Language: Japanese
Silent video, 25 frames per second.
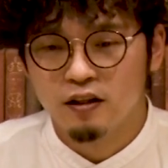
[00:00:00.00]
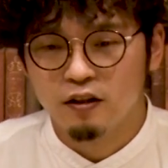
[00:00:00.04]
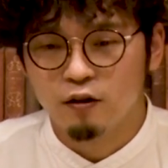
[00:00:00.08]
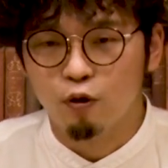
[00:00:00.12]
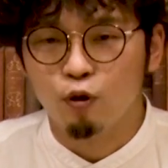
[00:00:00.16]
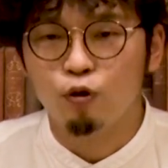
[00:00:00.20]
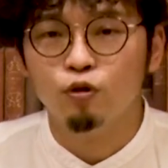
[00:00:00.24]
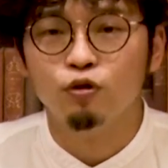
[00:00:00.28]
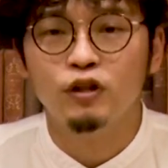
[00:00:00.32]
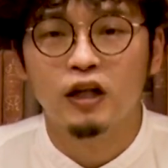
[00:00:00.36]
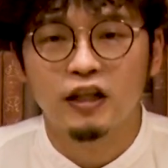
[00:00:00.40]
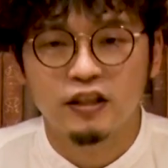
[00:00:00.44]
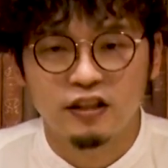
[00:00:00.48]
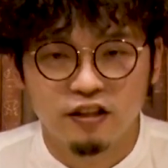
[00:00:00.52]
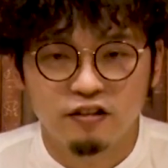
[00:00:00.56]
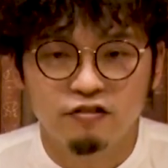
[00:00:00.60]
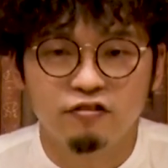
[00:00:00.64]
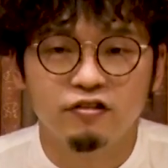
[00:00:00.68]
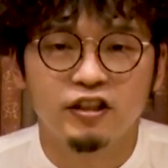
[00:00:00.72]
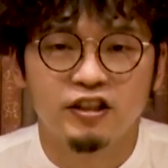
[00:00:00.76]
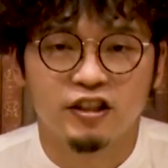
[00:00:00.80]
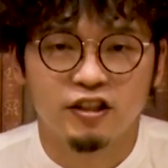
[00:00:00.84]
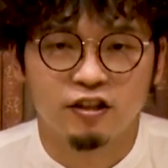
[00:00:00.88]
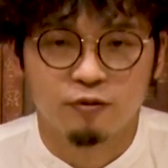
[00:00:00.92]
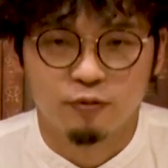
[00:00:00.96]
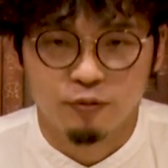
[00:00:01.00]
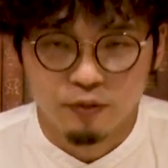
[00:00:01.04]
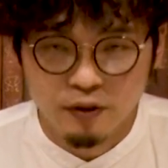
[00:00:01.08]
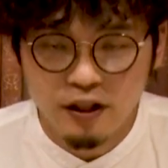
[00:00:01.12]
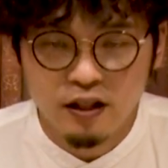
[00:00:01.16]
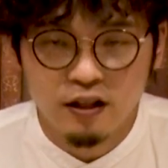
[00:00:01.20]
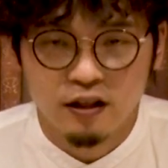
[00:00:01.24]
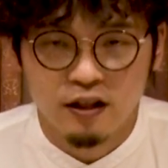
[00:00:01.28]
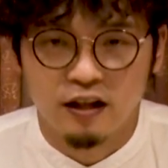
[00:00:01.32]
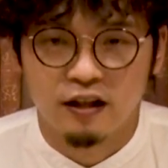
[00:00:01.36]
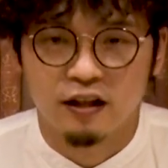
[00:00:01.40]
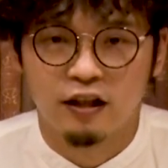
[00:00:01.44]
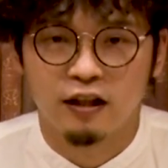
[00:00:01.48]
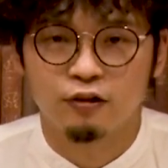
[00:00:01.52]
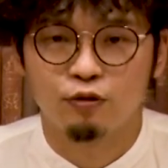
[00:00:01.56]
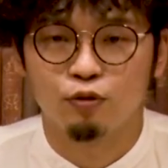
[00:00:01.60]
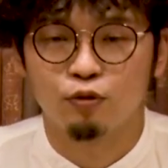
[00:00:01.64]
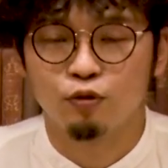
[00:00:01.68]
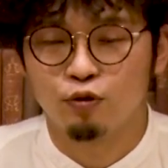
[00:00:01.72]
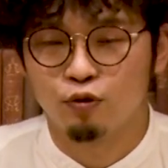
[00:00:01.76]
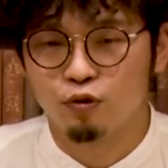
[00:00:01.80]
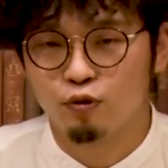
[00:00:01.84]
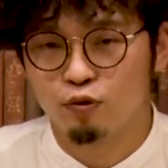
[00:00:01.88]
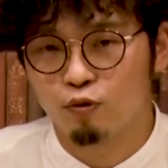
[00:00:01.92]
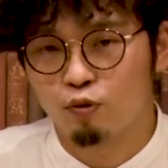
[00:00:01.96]
炉裏っていうんですけどね、仮
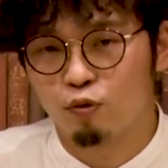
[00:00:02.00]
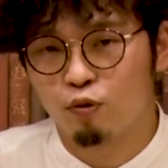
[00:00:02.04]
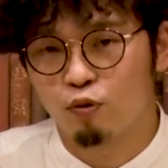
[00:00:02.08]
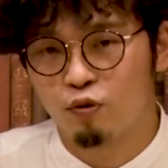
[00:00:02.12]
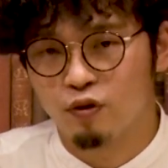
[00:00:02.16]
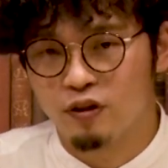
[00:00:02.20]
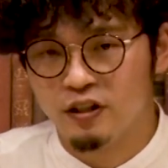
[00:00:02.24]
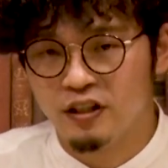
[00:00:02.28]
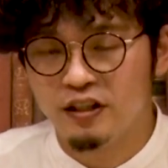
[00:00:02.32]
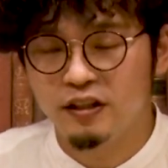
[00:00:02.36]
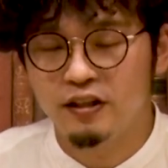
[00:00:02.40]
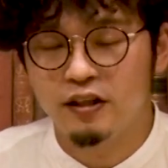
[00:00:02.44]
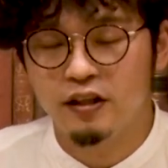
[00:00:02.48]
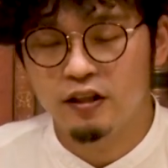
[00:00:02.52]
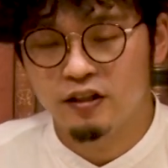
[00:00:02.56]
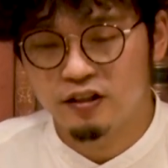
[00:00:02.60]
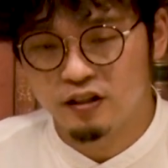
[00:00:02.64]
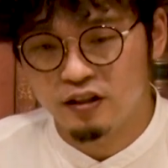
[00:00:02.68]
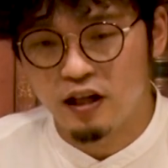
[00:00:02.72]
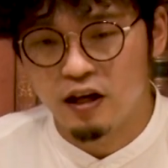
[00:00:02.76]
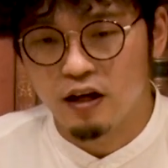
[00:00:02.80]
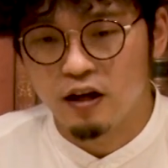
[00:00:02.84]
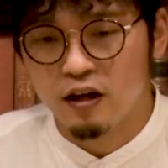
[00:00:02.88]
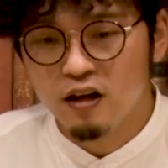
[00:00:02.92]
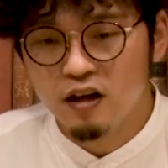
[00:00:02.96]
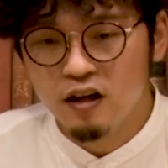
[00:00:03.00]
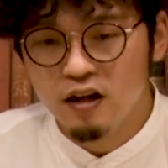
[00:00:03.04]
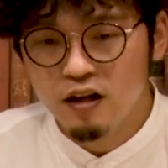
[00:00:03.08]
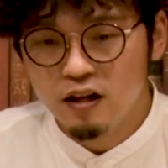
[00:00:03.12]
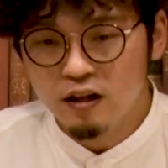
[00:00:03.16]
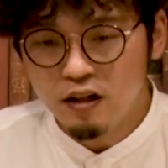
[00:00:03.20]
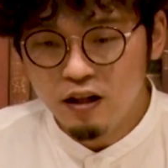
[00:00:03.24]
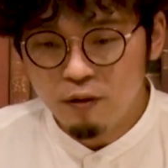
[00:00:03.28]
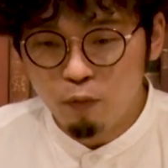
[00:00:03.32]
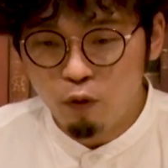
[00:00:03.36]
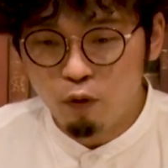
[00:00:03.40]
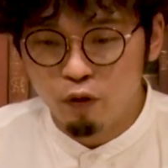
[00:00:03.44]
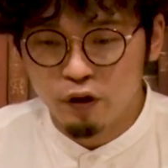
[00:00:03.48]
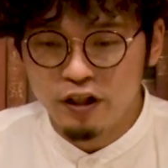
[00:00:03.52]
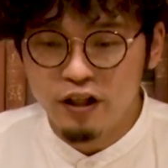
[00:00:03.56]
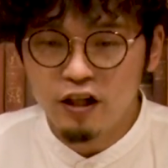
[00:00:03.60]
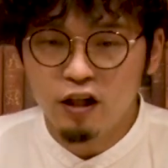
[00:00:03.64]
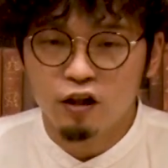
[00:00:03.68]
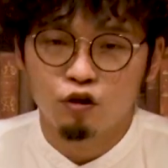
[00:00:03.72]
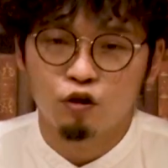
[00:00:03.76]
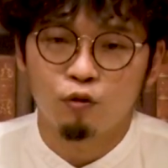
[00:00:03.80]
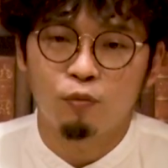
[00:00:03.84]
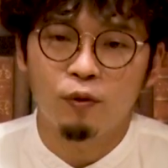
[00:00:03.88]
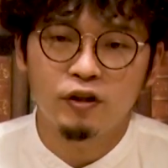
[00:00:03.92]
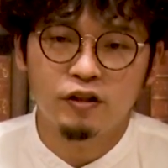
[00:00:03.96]
装するところに行ってですね、でもう火
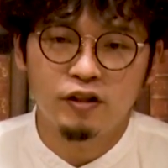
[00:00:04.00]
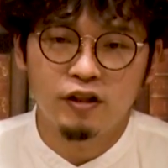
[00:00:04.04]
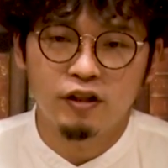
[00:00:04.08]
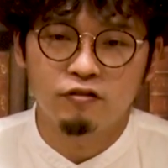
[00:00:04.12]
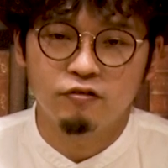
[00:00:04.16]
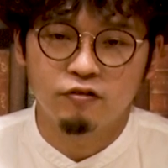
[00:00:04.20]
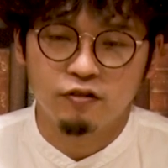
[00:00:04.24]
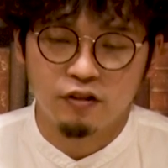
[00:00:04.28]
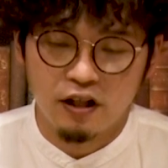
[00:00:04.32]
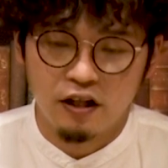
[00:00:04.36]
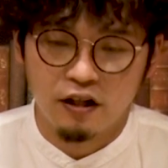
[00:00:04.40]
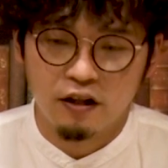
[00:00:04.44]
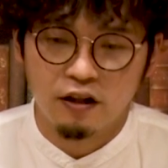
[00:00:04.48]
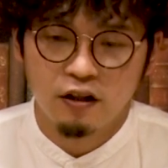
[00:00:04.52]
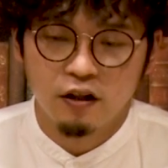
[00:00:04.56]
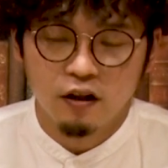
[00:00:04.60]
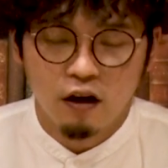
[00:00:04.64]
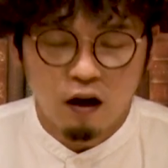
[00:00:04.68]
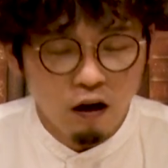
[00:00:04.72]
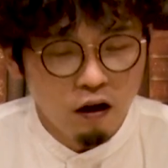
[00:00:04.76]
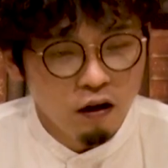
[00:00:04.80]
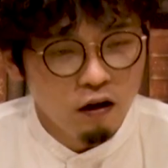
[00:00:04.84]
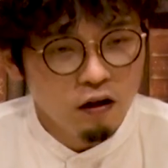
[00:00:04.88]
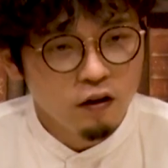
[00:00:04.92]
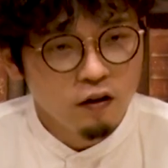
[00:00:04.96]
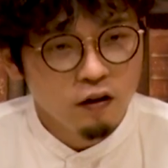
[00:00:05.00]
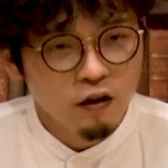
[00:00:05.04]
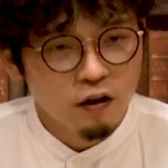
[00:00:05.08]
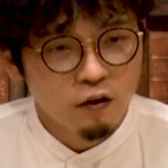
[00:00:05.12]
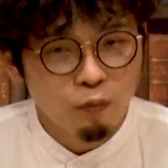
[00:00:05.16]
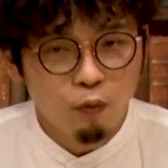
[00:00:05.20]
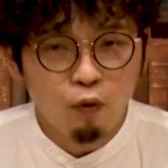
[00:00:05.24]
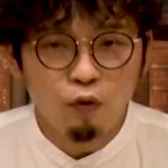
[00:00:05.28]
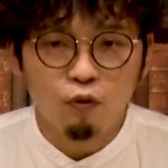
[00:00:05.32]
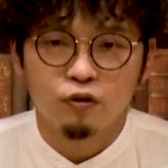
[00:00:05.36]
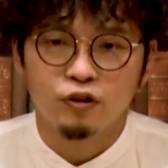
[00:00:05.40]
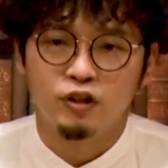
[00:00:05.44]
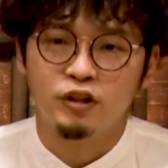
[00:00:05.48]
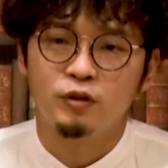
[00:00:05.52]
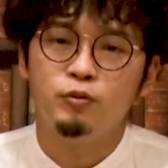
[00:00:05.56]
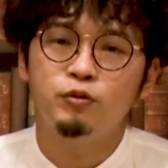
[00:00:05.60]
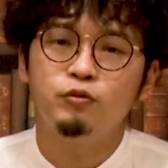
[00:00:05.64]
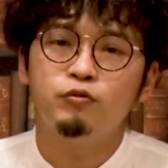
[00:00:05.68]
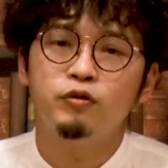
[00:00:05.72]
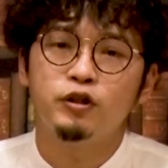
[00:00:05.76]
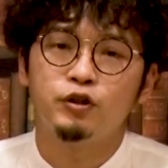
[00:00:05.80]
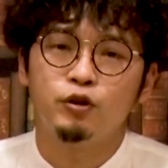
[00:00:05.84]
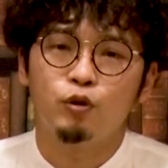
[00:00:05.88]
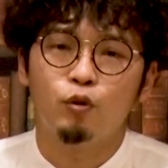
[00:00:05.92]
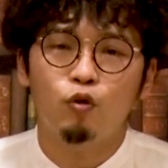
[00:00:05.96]
が止まっているので、あ、もう自
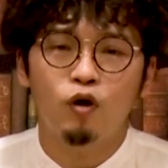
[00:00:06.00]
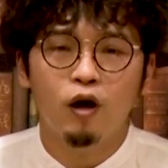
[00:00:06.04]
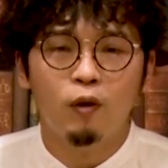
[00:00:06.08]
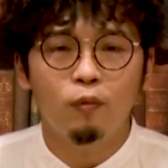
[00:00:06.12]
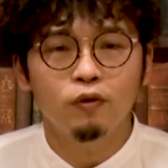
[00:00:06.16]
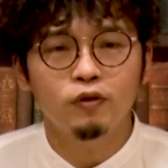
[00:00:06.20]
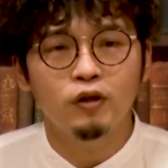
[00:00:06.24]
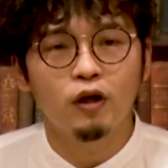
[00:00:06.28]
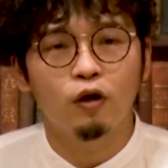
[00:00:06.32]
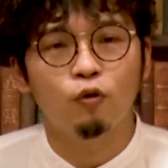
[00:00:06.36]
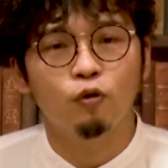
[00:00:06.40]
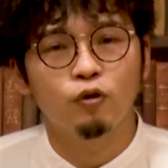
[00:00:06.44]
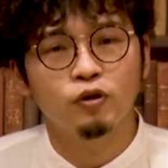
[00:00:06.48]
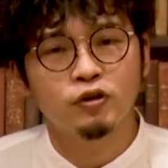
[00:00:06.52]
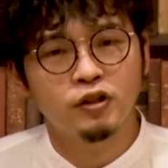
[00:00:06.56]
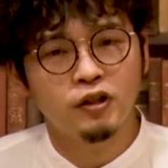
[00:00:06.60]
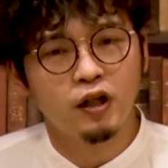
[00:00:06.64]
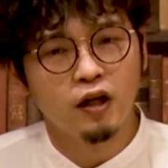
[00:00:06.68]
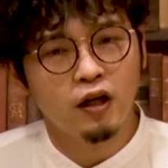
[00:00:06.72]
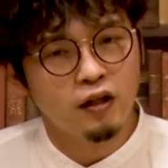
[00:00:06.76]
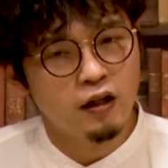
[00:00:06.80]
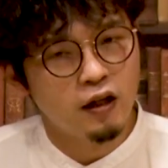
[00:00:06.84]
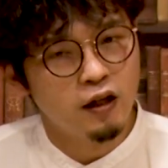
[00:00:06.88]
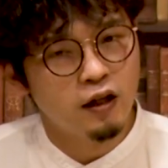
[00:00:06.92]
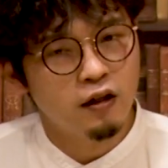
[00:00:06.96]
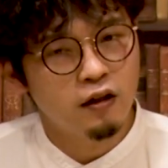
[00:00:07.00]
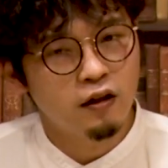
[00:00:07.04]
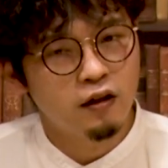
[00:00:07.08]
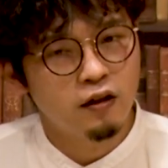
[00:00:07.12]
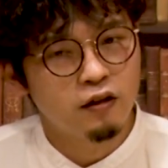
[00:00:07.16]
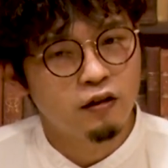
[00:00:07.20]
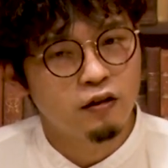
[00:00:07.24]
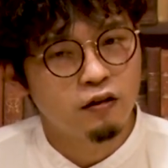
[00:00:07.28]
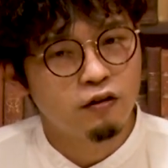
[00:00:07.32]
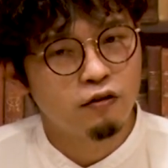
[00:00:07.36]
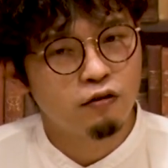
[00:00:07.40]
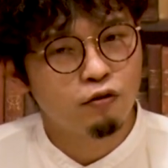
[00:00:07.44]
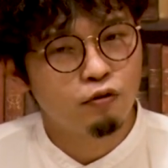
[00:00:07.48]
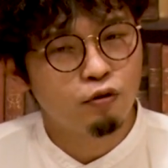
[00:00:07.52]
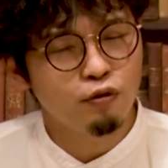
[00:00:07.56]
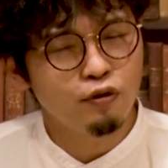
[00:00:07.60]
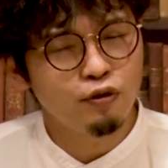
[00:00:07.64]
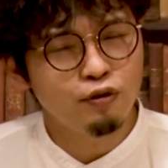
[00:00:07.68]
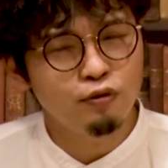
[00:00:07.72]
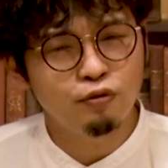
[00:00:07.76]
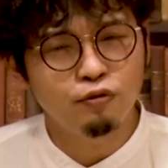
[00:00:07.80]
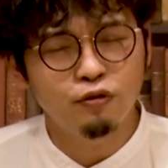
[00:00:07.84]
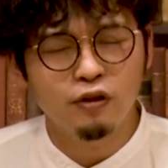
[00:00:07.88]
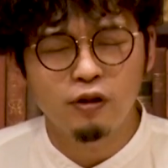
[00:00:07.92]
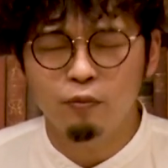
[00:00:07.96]
分は消火ボタンを押したかなと
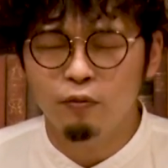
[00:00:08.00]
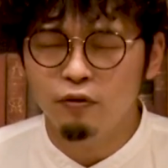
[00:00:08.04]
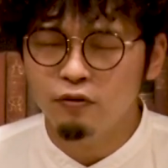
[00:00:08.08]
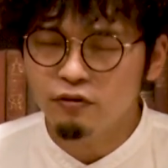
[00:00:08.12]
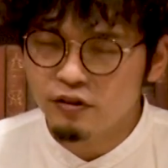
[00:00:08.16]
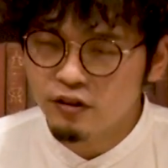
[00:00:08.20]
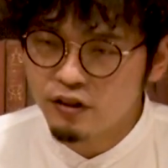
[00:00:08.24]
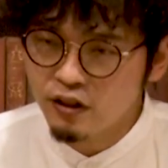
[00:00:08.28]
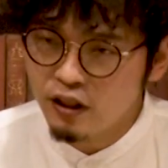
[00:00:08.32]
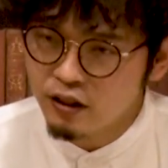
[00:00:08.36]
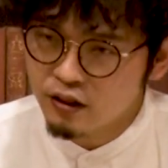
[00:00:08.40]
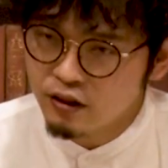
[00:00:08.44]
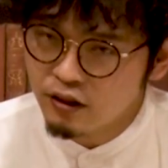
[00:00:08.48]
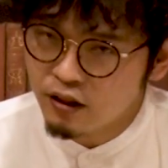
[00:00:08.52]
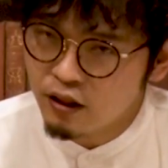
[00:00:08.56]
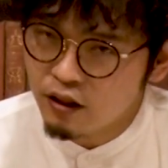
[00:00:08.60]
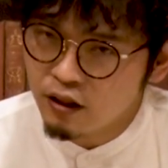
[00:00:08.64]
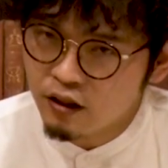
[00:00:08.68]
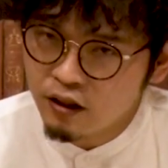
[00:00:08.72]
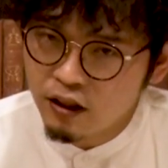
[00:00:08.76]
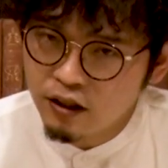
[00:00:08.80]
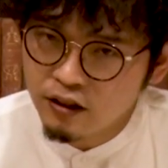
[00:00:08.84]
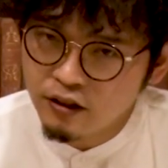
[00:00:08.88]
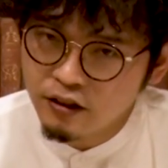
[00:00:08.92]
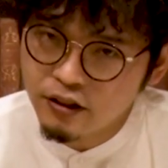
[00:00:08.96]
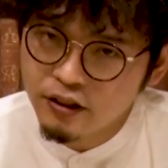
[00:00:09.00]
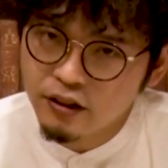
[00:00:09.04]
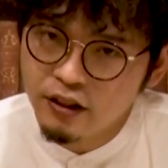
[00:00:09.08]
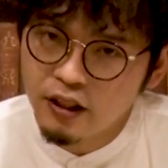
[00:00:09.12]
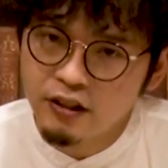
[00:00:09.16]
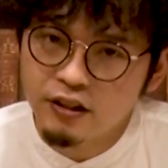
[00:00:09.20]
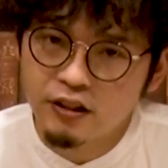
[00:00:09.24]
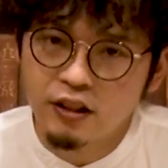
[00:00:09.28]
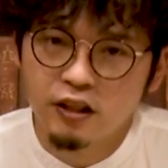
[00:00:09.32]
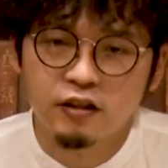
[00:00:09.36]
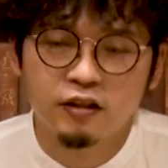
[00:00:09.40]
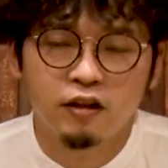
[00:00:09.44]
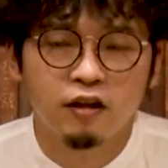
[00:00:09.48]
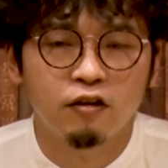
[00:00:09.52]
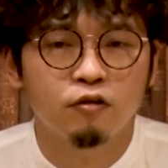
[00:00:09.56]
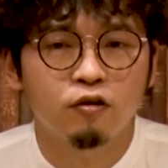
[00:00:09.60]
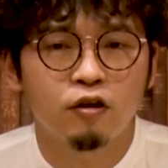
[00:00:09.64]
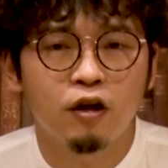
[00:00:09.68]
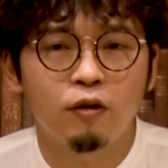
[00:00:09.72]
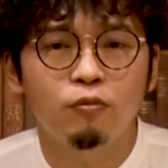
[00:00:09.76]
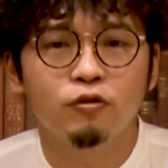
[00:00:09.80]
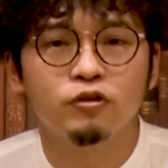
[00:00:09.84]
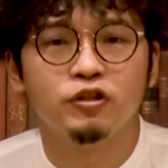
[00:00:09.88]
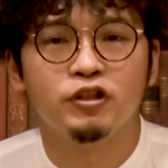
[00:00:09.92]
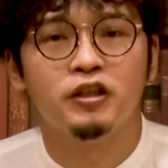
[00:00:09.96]
いうふうにもしかしたら勘違いされたの
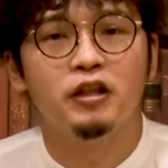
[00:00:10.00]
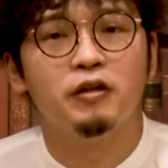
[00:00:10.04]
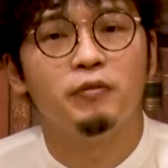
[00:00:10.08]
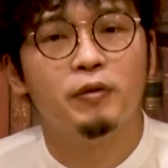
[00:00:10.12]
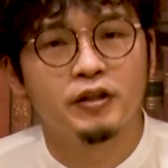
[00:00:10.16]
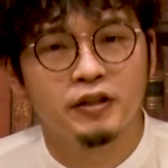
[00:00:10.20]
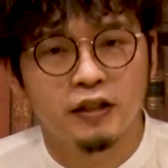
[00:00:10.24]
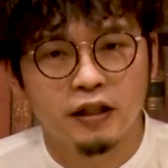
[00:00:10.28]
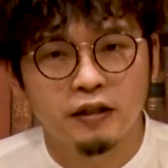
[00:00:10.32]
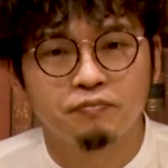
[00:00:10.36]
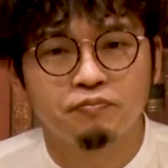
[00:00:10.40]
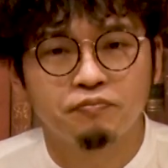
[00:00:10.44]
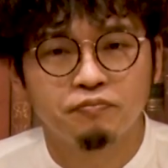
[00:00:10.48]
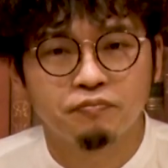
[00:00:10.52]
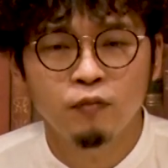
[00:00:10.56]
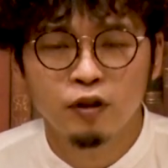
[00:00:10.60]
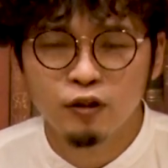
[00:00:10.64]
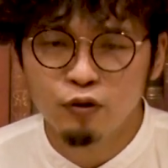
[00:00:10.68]
かもしれません。